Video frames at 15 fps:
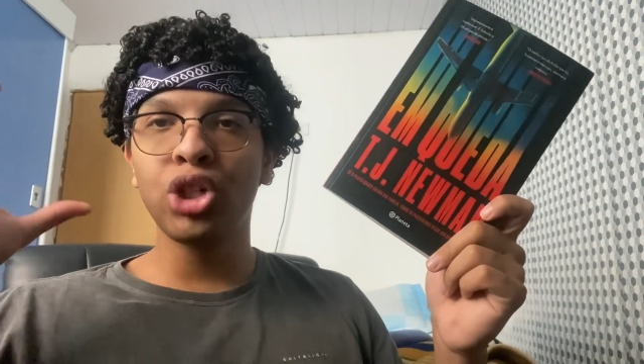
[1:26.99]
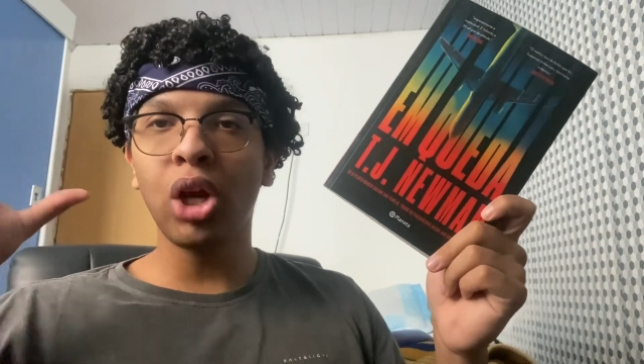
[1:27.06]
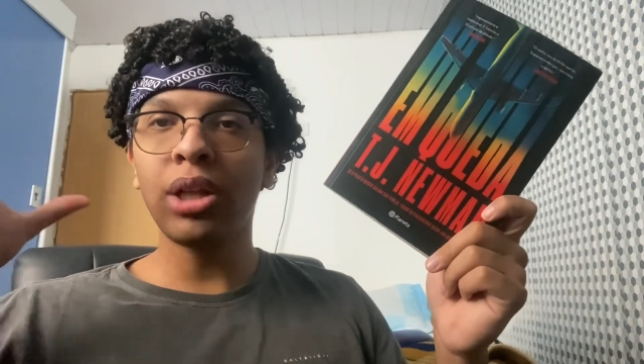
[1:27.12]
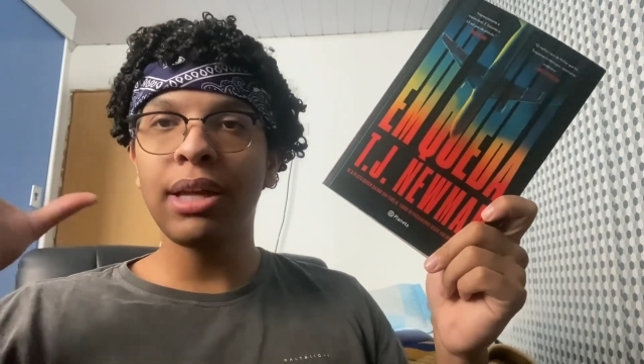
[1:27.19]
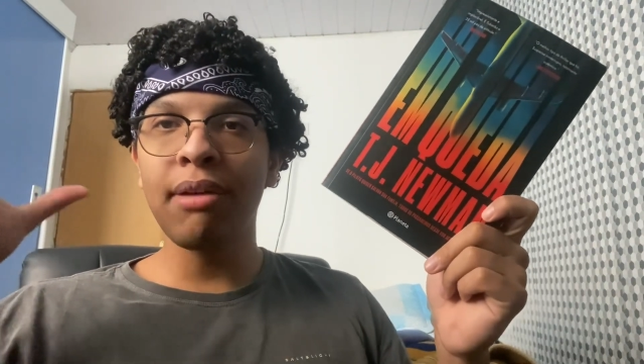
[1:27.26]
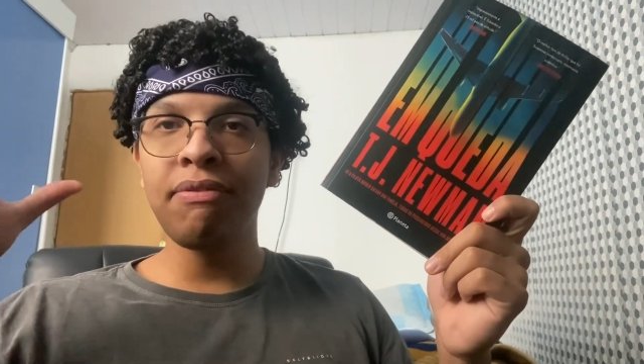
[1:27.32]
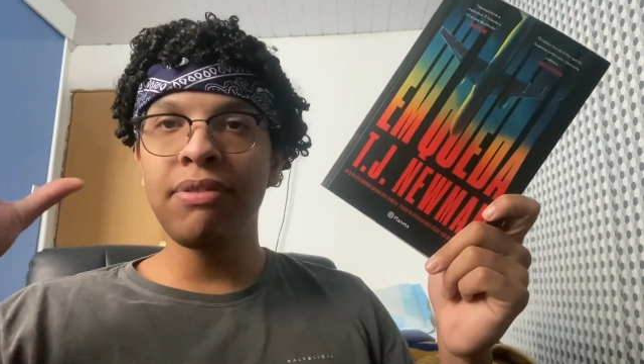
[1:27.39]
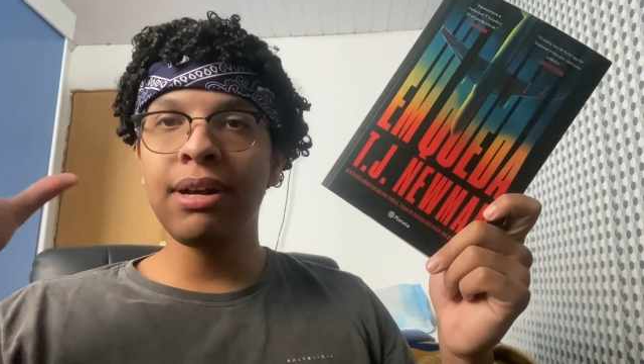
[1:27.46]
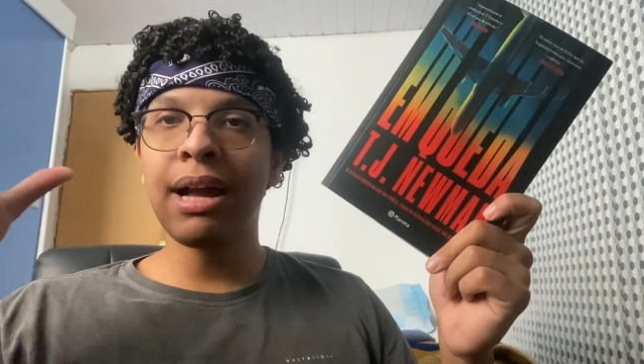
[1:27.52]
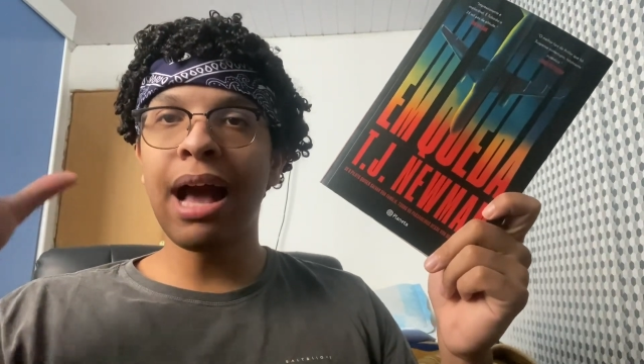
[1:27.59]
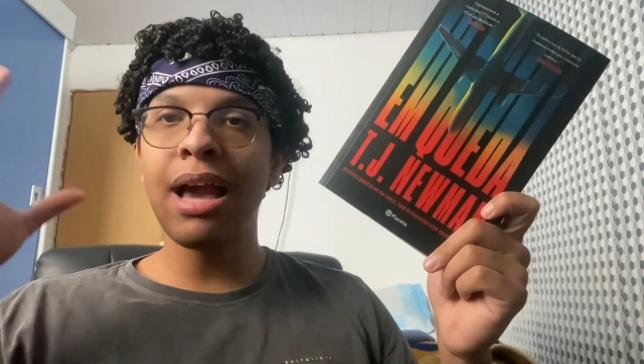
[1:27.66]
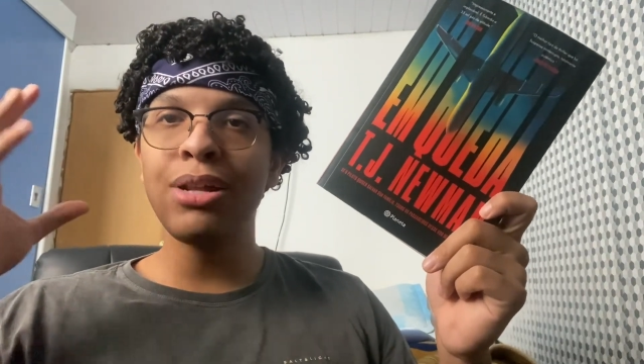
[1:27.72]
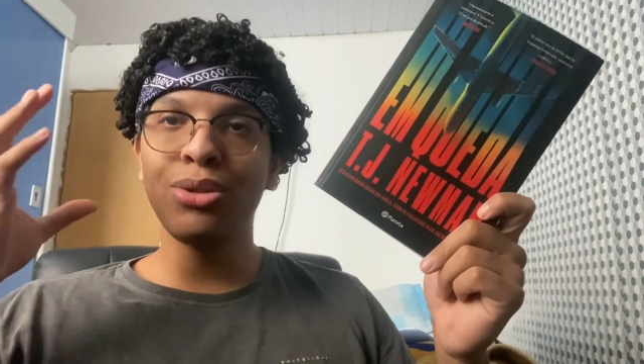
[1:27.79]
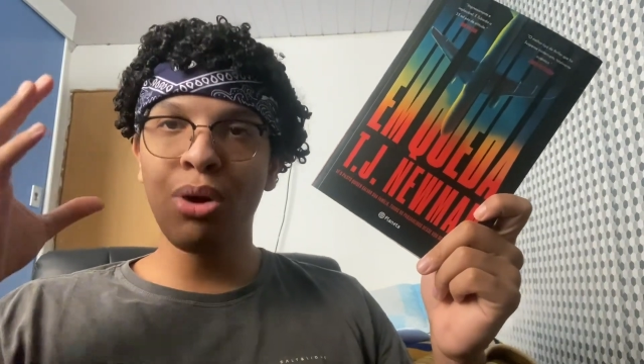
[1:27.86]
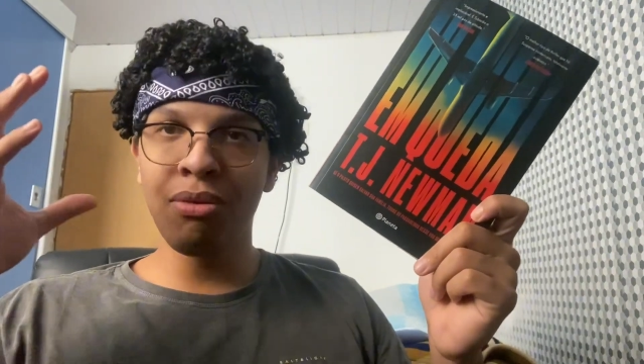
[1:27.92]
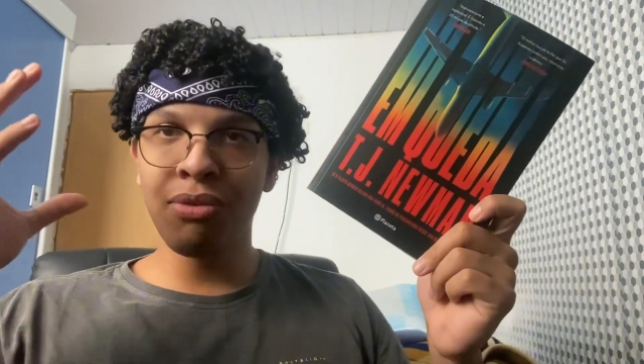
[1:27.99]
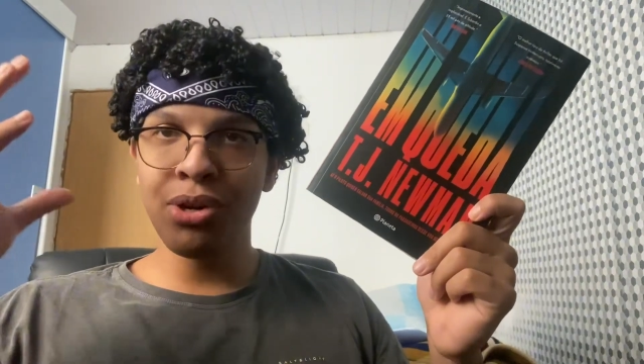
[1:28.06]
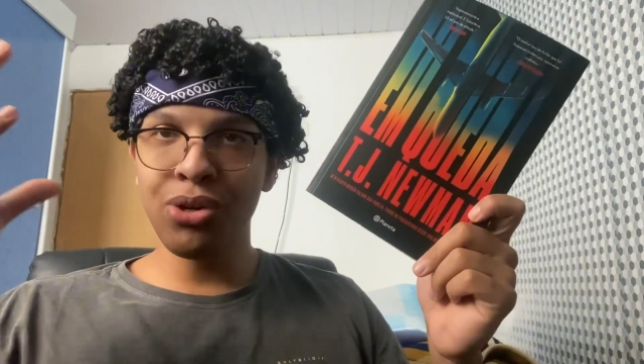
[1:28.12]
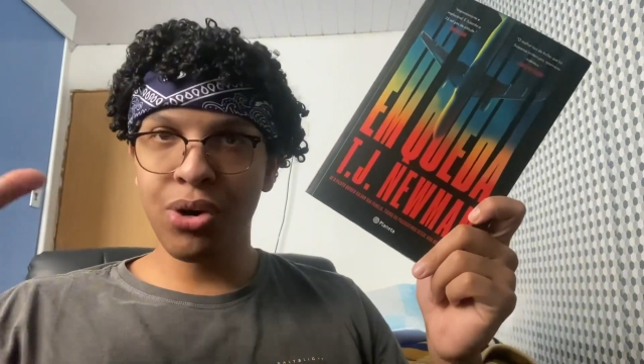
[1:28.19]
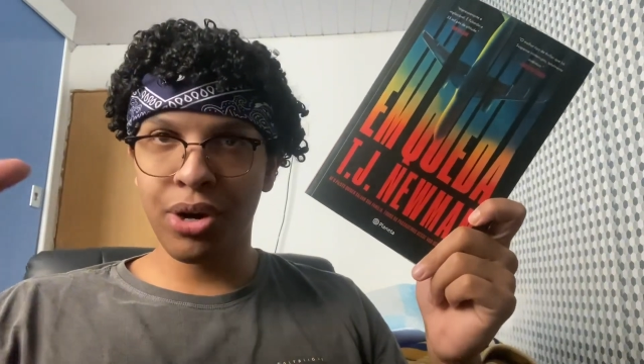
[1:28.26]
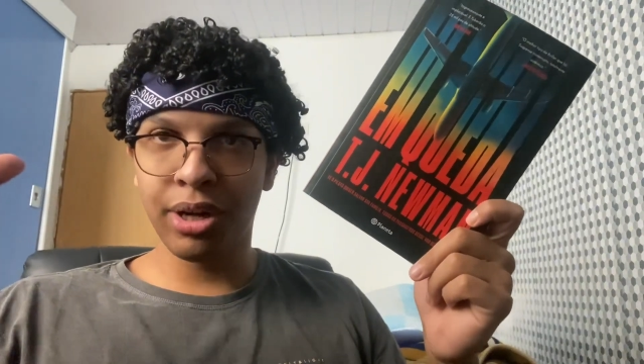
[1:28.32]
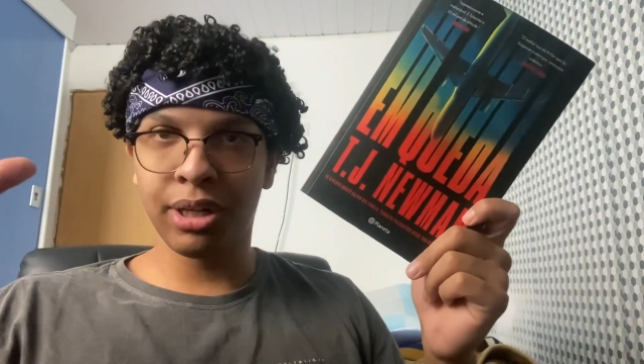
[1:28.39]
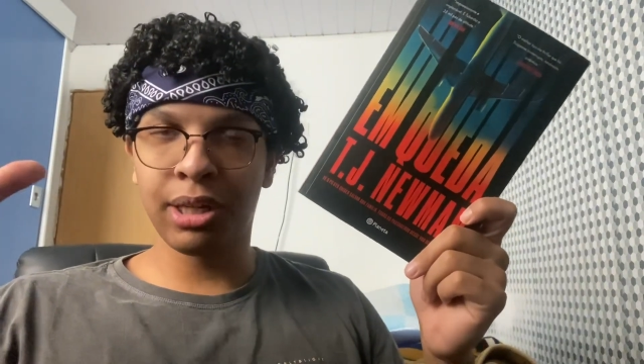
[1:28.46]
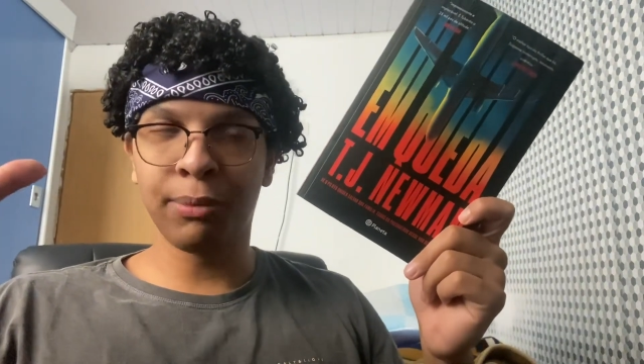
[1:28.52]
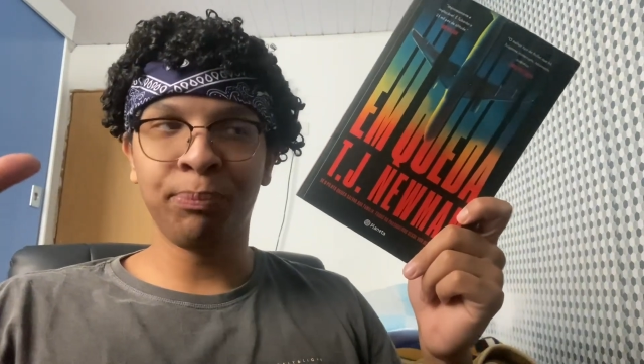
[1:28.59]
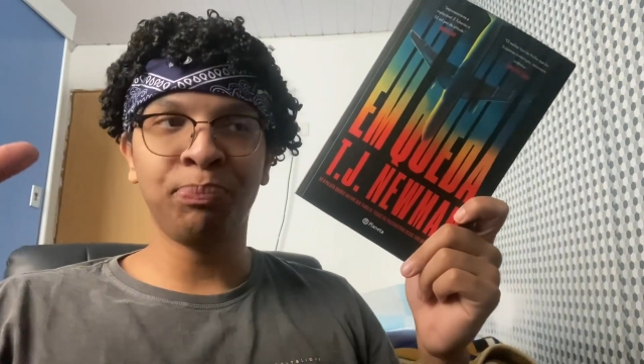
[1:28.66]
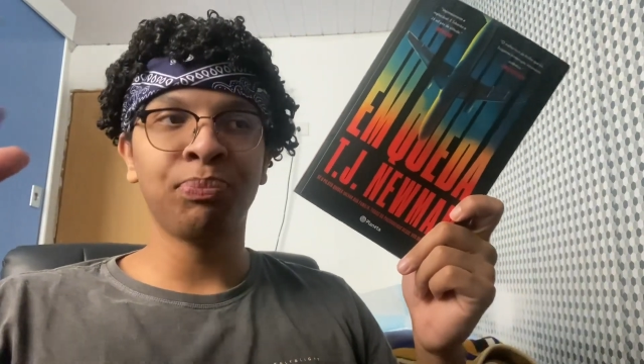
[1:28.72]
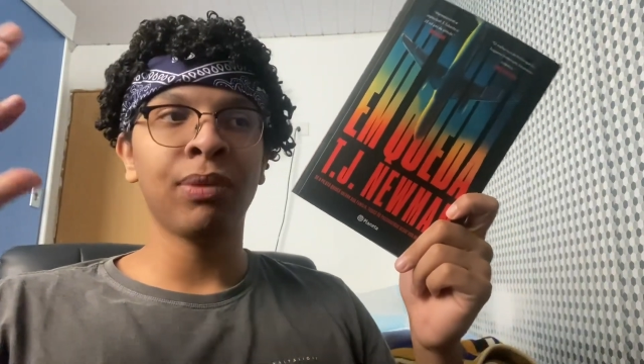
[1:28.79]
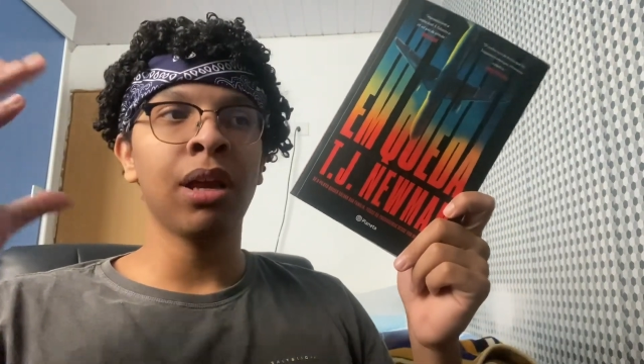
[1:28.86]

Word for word: JFK em Nova York